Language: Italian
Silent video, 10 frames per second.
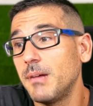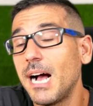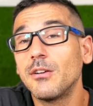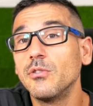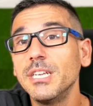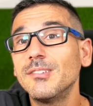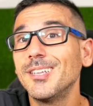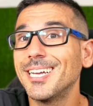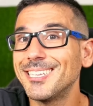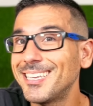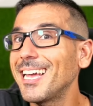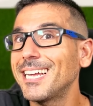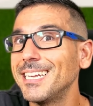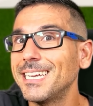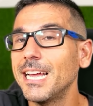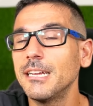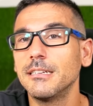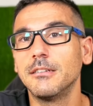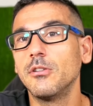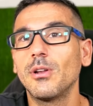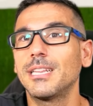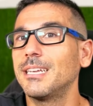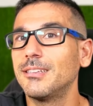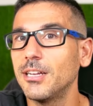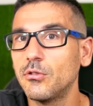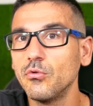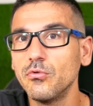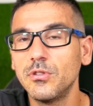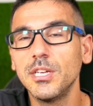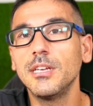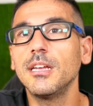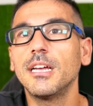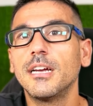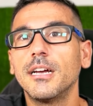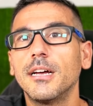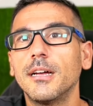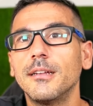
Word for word: agonistiche tecniche non adatte a tutti, eh,